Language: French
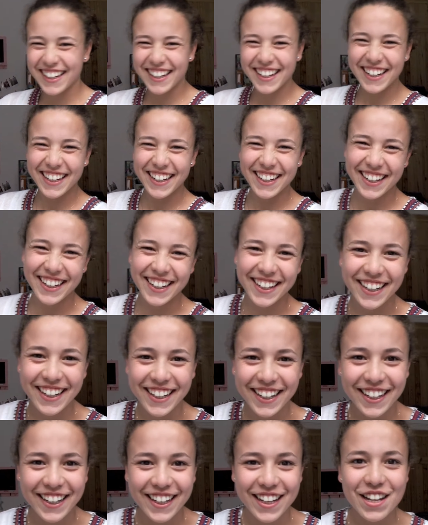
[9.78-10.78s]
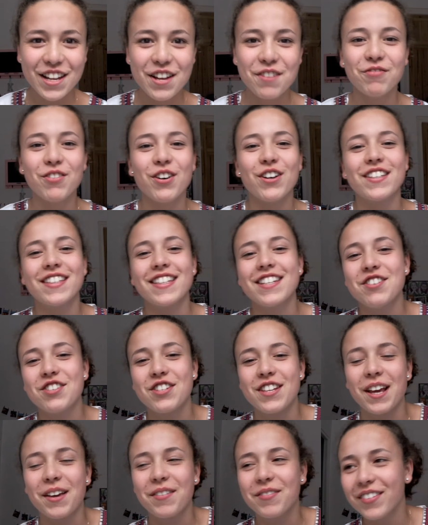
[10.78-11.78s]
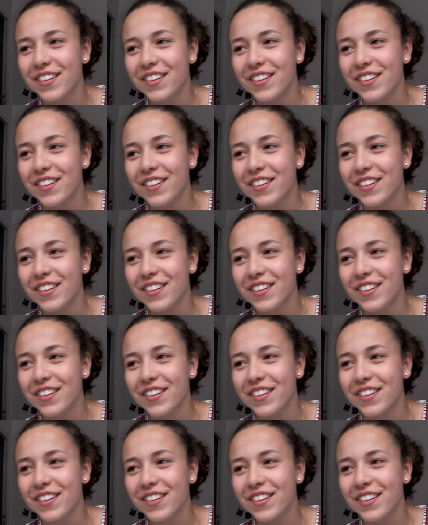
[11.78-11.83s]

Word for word: Tu me saoules. Moi aussi, je t'aime.